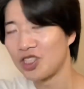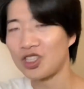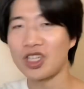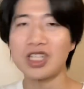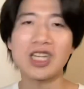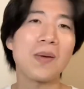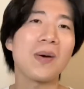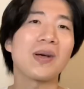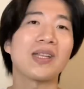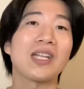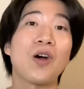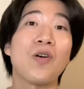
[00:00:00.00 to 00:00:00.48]
それ
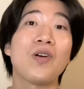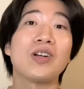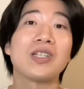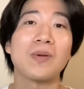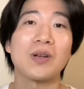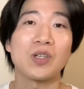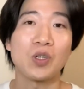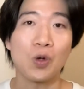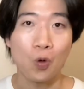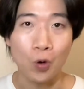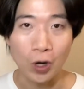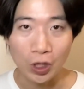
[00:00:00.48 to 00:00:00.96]
じゃあまたお会いし
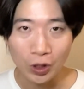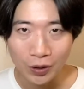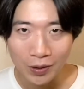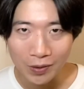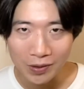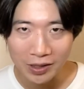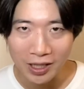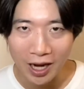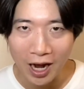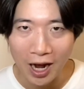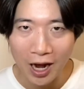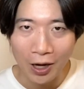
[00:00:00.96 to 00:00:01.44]
ましょう。ありがとう
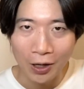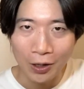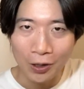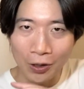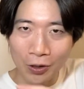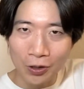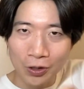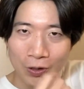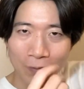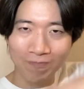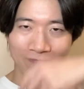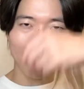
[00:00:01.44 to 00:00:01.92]
ございました。
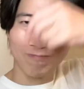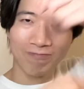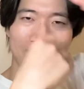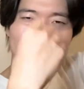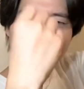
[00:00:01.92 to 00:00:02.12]
よいしょ。